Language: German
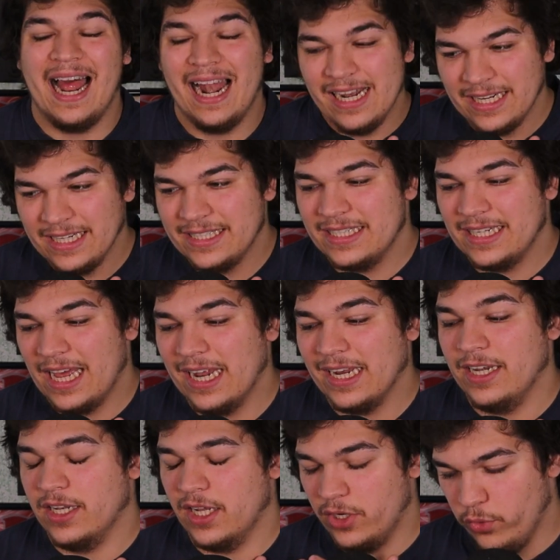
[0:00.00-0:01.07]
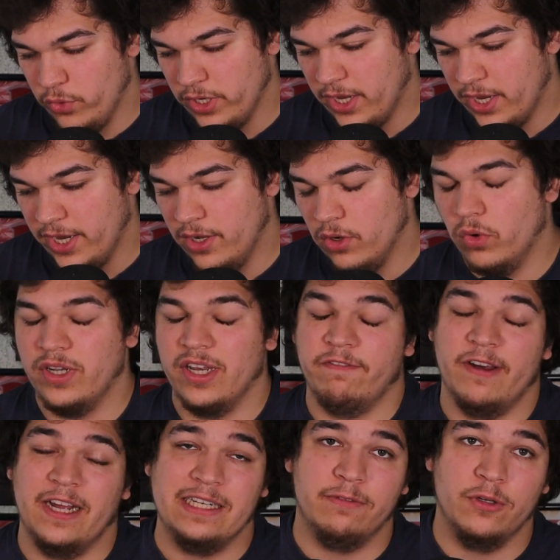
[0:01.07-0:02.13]
Allerdings trat eine Tragödie ein und der
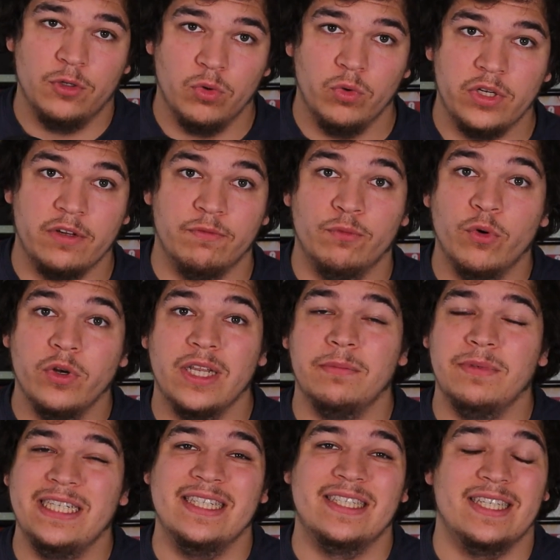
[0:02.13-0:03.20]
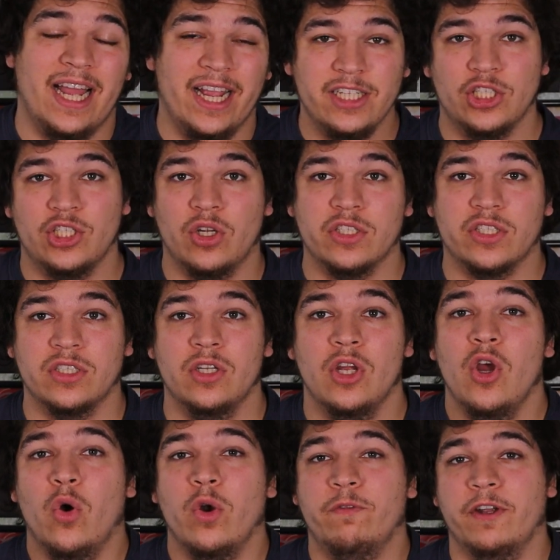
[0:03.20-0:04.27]
Vater von Cody wurde im Dienst angeschossen
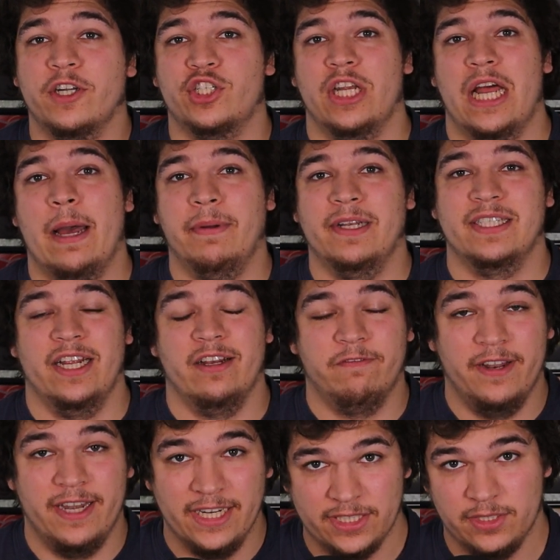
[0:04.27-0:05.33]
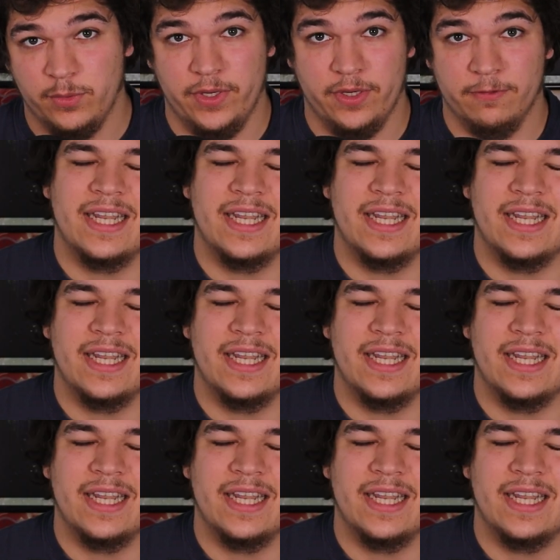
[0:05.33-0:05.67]
und verstarb an seinen Verletzungen.